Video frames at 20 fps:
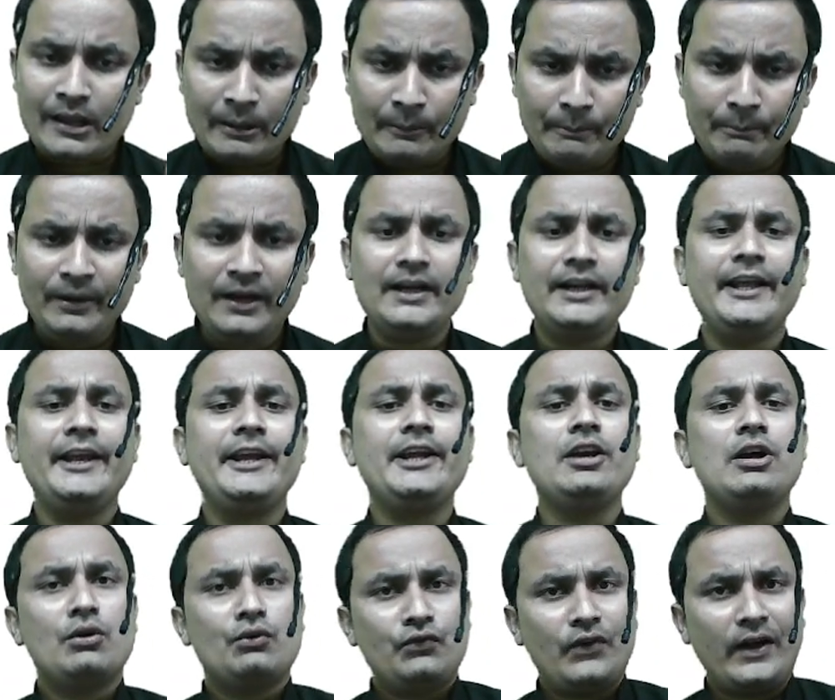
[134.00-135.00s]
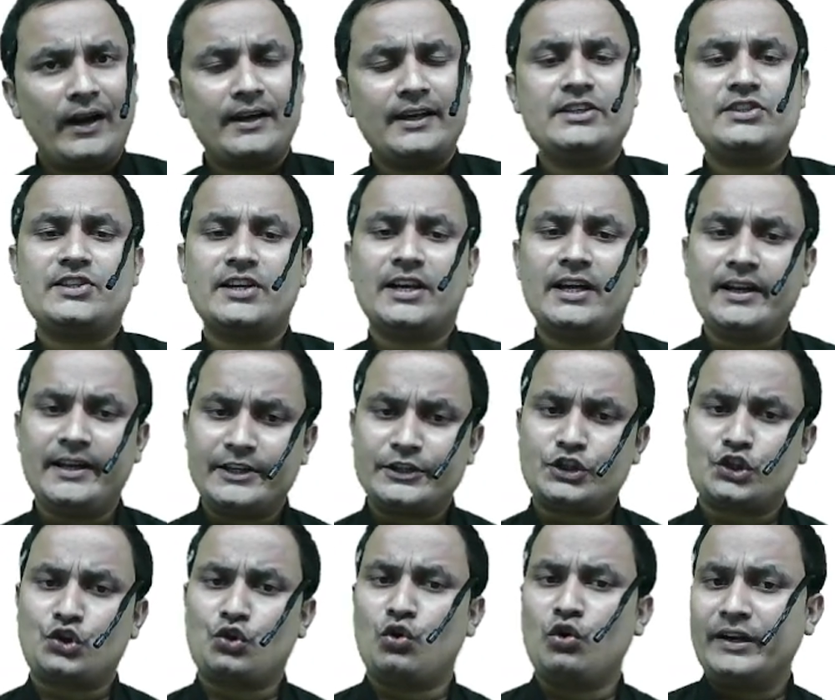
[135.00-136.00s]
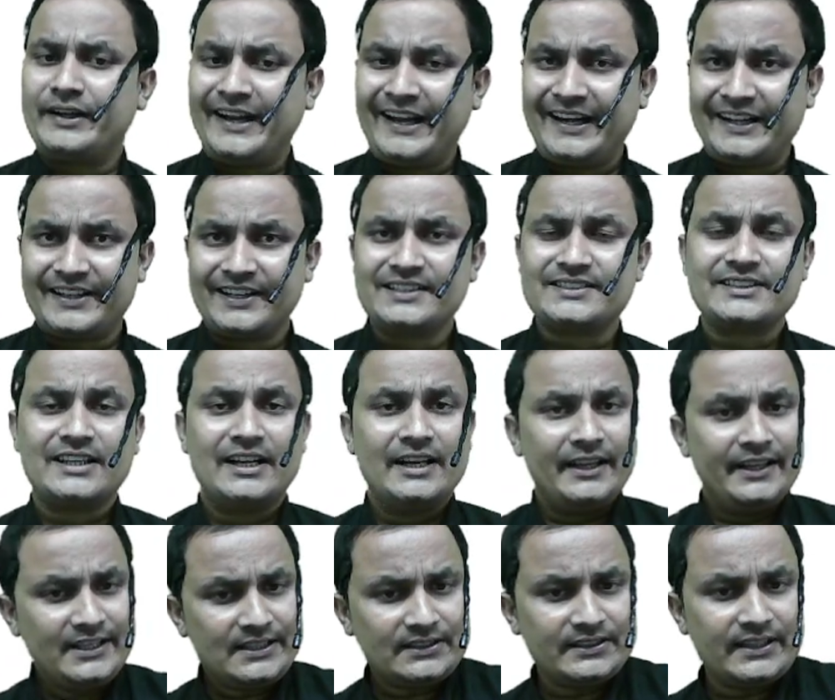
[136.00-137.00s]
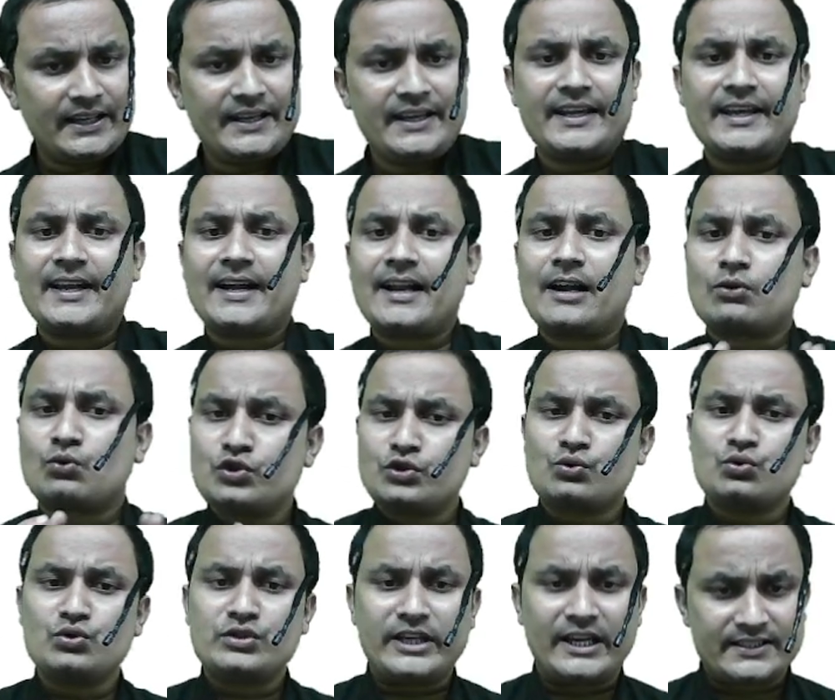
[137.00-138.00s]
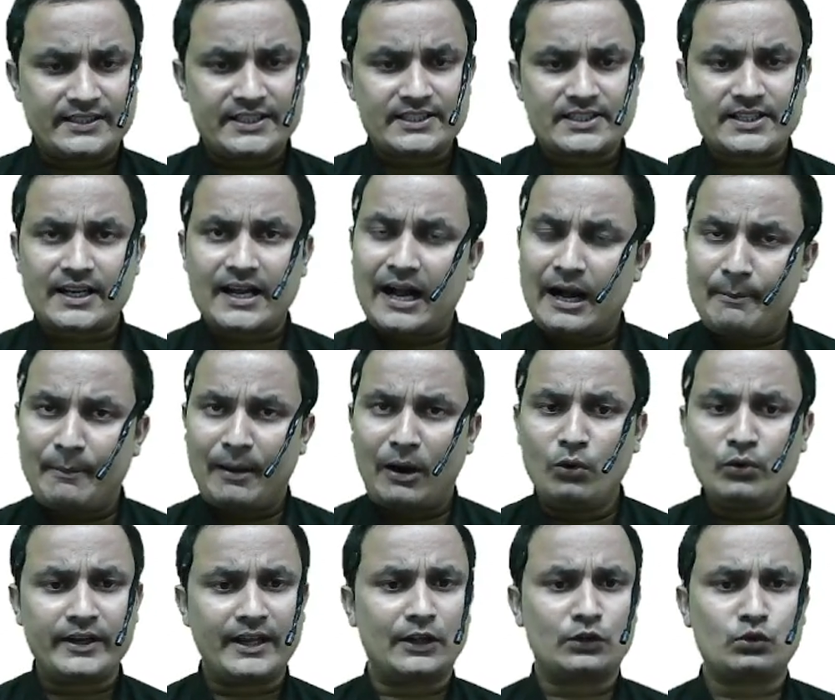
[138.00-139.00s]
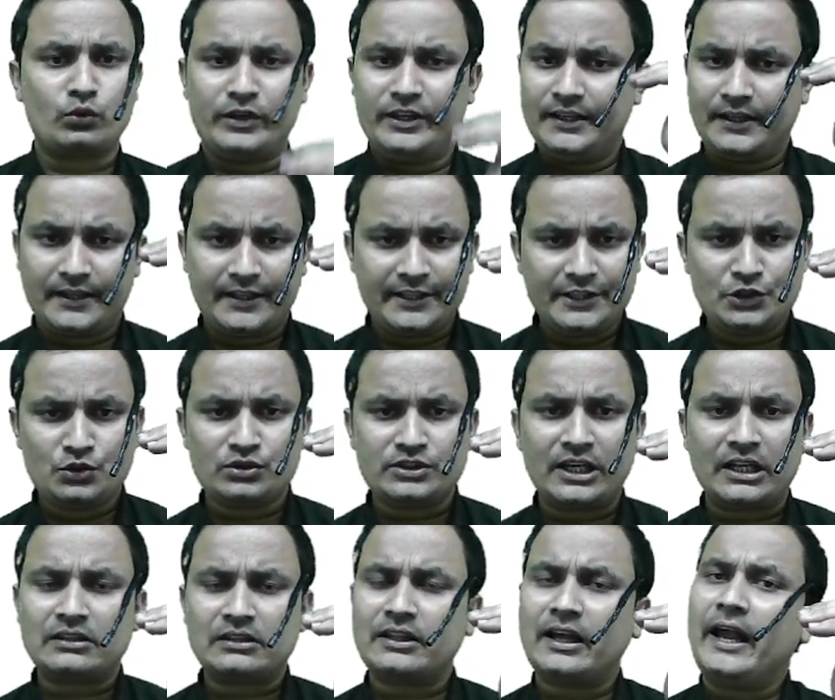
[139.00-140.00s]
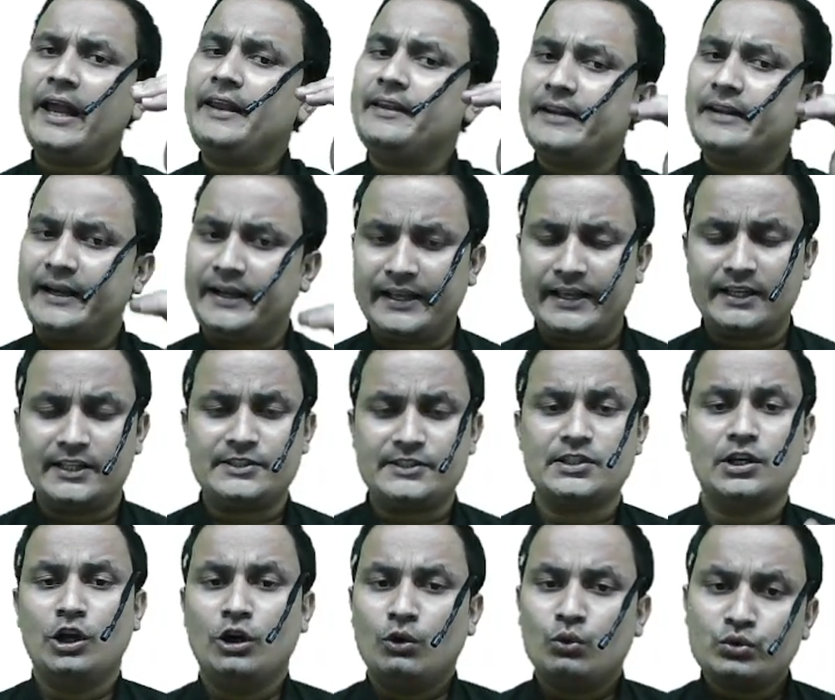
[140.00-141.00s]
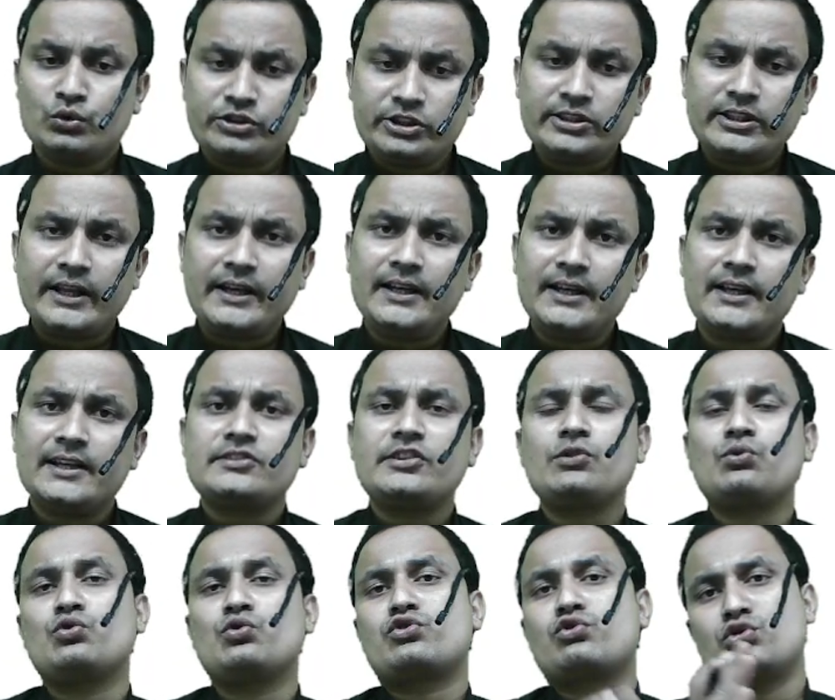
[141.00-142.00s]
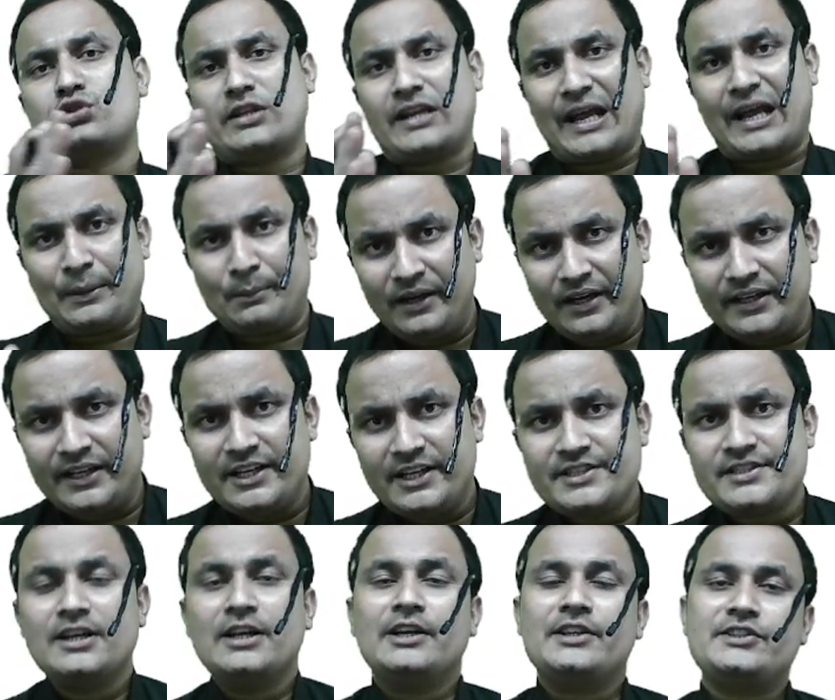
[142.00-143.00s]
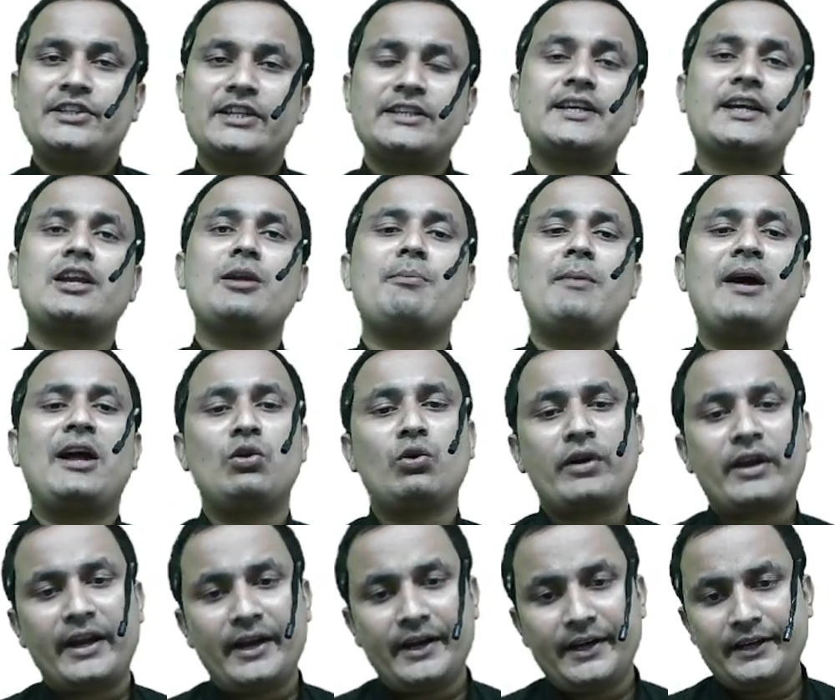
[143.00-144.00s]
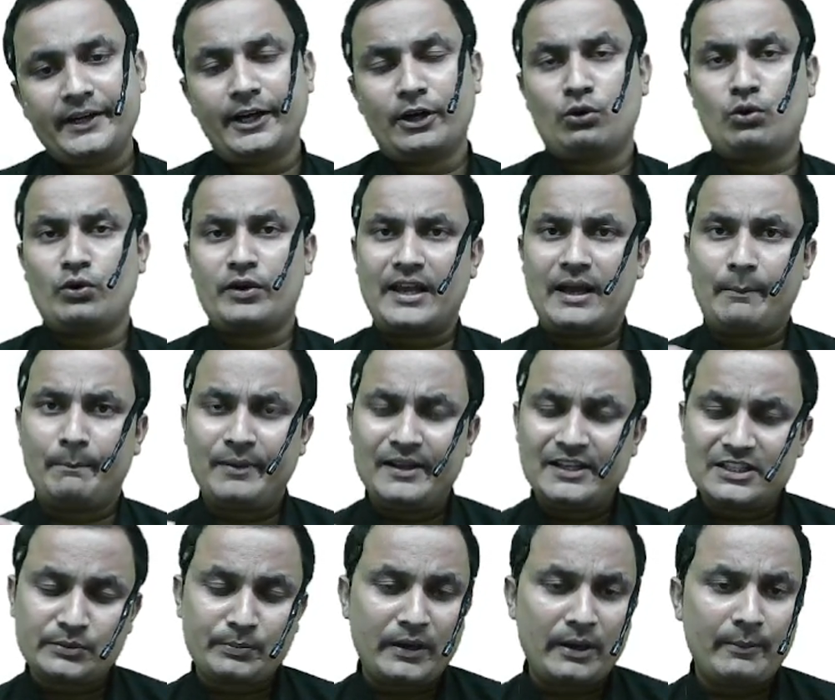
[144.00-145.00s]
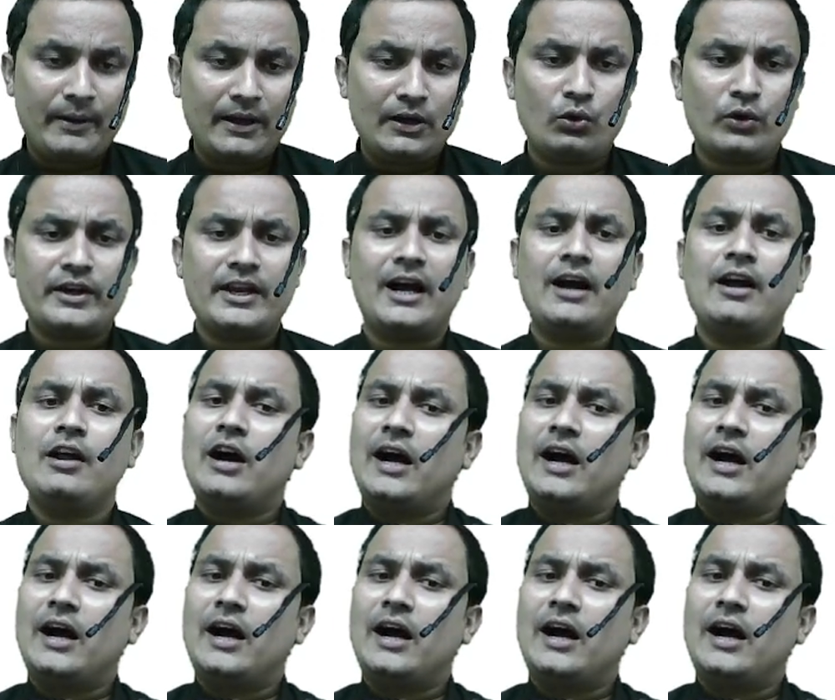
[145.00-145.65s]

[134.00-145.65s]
बिल्डिंग फर्नीचर स्टॉक डेटर्स इस तरीके का कुछ कुछ एसेस्ट का अमाउंट या तो इंक्रीज हो जाता है या डिक्रीज उसी तरीके से कुछ कुछ लाइबिलिटीज जैसे कि मान लो क्रेडिटर हो गया बिल्स पेबल हो गया